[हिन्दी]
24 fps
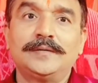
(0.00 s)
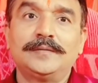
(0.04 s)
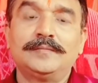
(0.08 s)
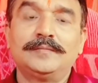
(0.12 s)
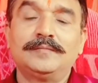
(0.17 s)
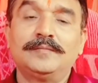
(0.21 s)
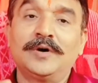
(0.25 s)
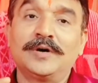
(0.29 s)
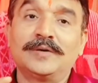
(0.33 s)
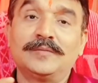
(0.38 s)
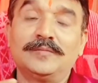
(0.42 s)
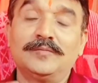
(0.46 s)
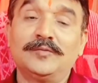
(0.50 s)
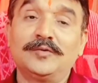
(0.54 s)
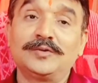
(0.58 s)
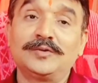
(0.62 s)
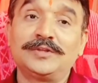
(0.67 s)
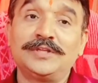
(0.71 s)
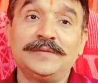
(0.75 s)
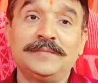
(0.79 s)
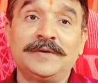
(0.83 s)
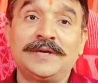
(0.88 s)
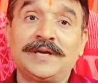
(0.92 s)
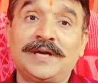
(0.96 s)
भग
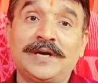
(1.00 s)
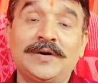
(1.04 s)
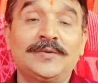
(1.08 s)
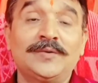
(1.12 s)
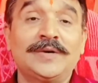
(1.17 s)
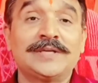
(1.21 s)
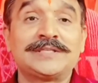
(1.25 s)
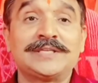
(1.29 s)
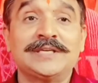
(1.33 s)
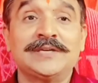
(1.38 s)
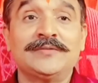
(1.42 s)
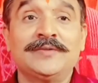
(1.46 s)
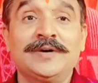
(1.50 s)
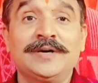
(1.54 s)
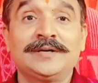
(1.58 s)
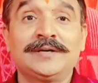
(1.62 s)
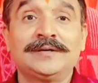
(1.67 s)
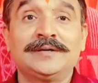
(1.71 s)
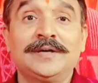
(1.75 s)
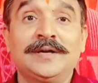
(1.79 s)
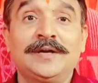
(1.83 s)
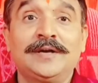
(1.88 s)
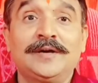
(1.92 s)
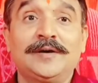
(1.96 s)
मूर्ति बना हुआ सेवक
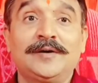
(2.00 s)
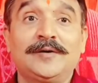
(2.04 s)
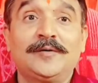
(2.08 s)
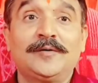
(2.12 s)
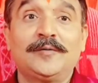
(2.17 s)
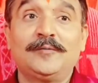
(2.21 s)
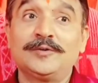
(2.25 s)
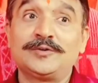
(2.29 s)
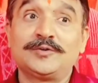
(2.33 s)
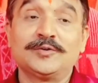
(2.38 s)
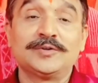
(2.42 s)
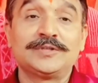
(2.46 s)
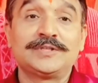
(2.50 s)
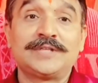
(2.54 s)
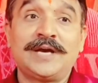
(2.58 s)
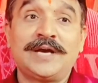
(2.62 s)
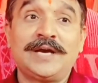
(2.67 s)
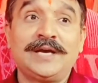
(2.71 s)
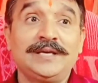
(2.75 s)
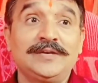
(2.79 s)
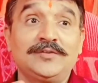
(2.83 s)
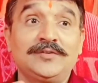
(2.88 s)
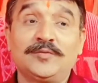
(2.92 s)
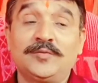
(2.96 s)
वो सोचता
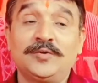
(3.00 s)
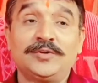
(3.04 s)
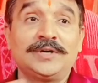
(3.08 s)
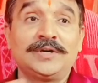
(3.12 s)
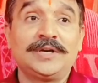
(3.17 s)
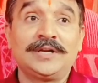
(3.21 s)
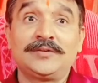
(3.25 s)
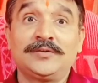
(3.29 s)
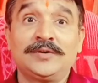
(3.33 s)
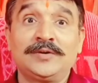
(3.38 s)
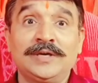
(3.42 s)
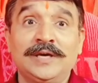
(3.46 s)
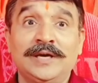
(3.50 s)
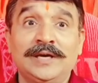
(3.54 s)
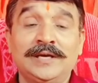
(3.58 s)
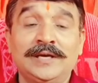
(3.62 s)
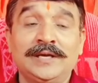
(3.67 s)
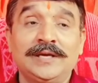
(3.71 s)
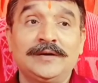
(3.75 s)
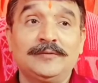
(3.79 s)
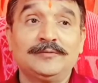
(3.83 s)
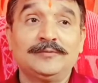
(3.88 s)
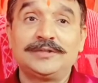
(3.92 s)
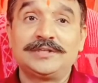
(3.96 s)
है ये तो बहुत गलत हो गया
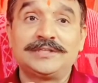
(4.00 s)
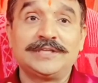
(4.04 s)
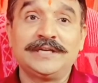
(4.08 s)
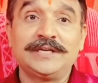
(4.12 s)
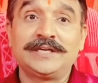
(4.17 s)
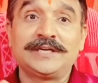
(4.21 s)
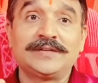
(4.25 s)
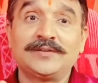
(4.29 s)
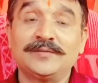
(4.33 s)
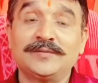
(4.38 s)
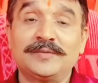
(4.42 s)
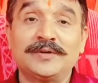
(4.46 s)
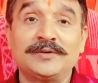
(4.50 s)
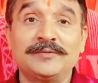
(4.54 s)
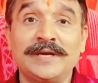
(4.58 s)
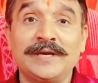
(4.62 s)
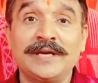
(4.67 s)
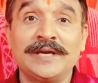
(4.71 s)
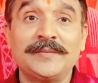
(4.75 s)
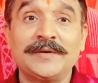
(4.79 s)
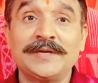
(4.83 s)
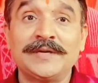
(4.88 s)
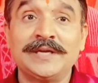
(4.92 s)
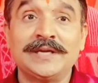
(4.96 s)
उस सेठ का तो बटुआ
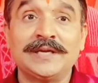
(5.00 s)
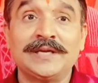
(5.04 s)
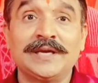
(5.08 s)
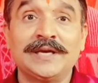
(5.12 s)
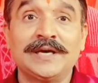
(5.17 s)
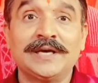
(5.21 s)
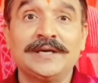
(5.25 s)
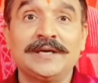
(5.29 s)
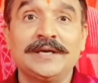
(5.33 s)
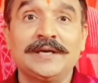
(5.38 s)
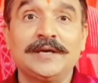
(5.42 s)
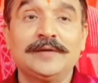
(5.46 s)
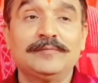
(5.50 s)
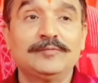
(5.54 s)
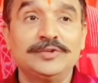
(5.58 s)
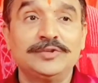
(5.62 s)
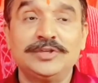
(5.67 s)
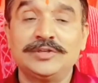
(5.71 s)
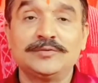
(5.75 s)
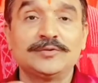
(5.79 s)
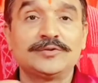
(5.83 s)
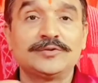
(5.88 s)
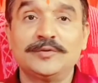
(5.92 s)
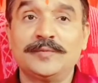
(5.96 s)
यहाँ पर गिर गया
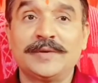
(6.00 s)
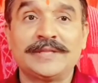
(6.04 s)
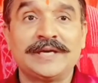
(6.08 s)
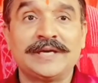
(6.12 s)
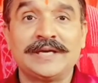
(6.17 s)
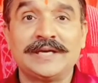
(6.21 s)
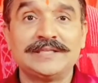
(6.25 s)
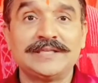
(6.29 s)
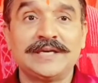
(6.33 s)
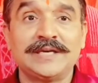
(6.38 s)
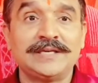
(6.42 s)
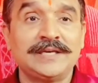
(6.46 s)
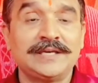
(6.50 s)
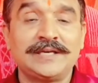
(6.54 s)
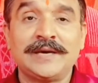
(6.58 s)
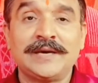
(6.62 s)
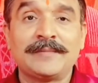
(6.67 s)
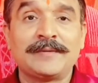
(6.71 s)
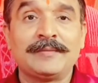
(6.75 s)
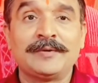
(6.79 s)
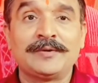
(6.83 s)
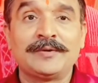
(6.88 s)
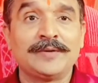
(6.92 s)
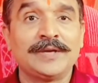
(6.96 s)
मुझे तो उसको बताना चाहिए कि
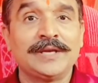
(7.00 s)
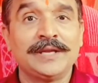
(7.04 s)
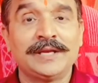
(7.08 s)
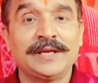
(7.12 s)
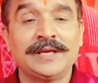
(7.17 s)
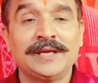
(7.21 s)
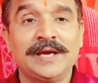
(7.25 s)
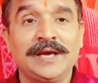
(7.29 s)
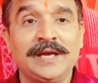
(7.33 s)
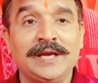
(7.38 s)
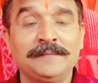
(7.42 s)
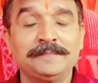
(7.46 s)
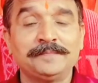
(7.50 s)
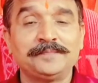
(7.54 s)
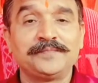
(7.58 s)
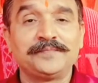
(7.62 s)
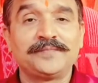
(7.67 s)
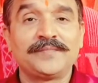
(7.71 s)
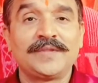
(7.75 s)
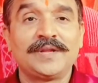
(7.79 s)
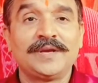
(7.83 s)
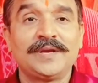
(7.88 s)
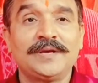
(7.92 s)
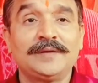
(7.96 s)
आपका बटुआ गिर गया है
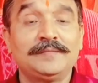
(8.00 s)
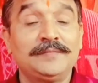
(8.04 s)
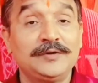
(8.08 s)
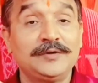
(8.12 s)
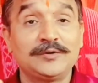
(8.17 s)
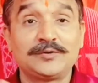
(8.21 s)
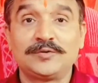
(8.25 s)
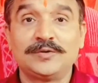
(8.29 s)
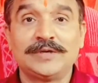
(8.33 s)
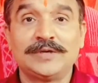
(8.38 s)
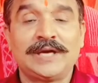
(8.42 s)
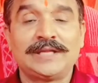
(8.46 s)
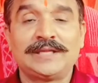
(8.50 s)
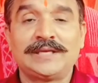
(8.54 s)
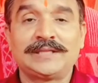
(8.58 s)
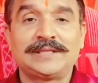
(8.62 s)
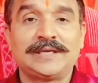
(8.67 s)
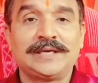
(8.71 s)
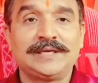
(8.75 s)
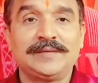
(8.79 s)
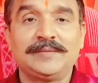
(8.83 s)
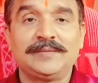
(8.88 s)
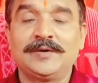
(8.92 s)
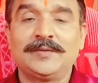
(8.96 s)
फिर उसको याद
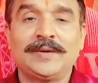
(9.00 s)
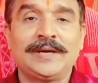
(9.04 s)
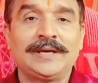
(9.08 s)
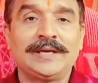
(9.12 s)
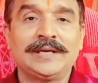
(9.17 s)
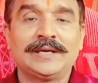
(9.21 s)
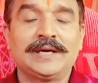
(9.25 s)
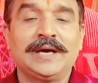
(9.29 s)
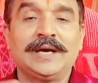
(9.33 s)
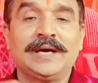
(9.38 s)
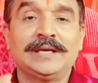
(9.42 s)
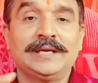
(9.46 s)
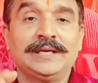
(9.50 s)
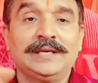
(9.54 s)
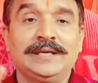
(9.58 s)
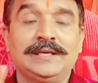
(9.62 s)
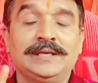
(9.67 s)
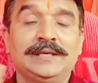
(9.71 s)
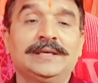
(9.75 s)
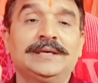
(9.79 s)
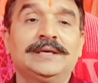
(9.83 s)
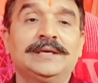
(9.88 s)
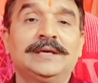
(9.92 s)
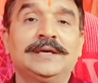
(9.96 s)
आता है कि भगवान ने कहा नहीं
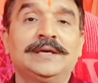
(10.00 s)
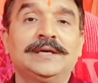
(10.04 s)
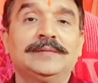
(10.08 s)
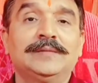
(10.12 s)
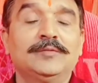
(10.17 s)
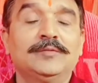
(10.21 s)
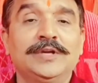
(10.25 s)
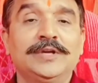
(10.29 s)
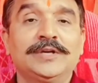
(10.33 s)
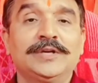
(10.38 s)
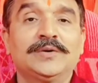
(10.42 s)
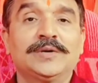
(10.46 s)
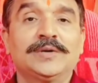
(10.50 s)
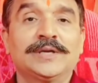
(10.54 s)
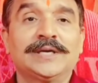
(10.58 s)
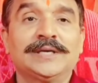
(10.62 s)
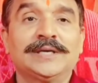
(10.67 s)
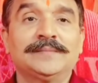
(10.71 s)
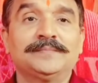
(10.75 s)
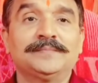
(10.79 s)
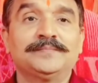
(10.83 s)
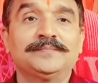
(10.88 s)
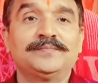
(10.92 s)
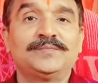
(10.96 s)
नहीं मुँह नहीं खुलना
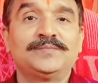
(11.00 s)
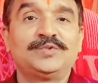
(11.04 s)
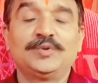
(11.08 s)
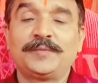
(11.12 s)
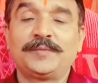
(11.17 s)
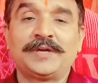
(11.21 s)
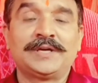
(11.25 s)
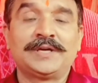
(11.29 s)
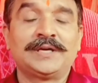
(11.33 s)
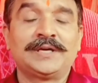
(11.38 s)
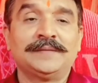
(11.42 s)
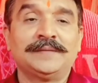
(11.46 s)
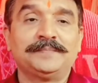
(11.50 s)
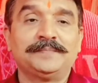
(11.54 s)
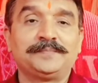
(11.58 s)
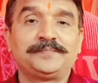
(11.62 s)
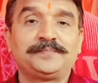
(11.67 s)
है चुप रहना है